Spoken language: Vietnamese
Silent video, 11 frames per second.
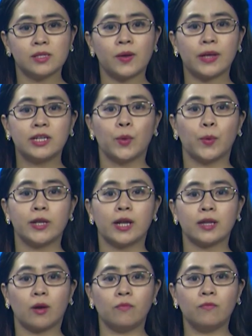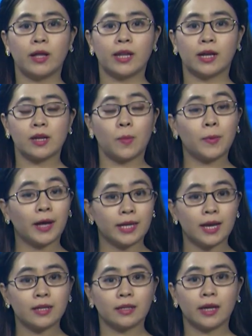Do ảnh hưởng của nắng nóng và nắng nóng gay
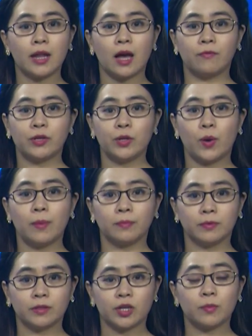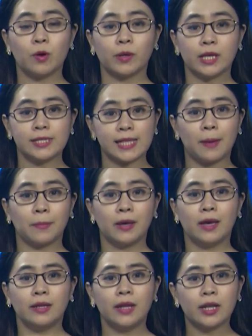gắt kết hợp với độ ẩm trong không khí giảm
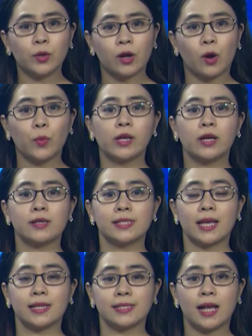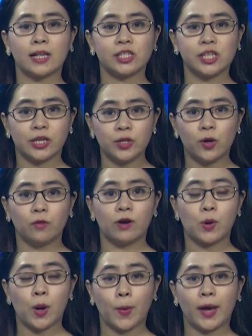nên có nguy cơ xảy ra cháy nổ và
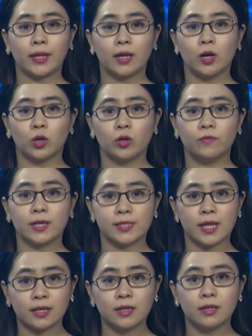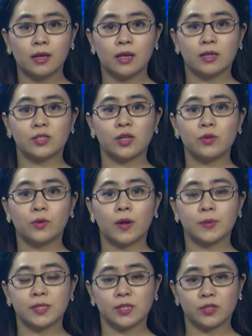hỏa hoạn ở khu vực dân cư do nhu
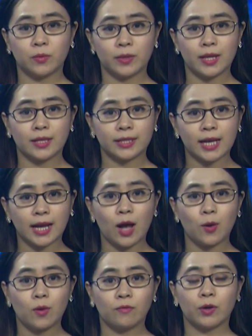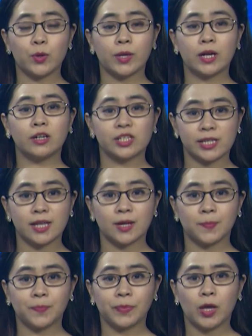cầu sử dụng điện tăng cao và nguy cơ cháy
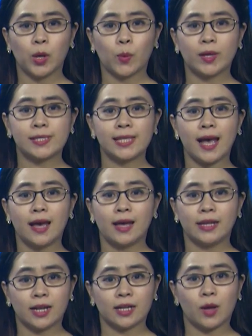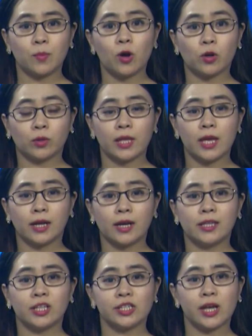rừng. Ngoài ra, nắng nóng còn có thể
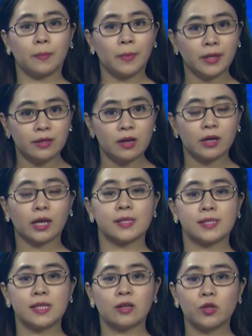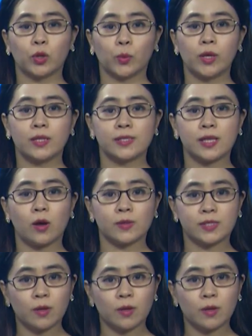gây tình trạng mất nước kiệt sức đột quỵ do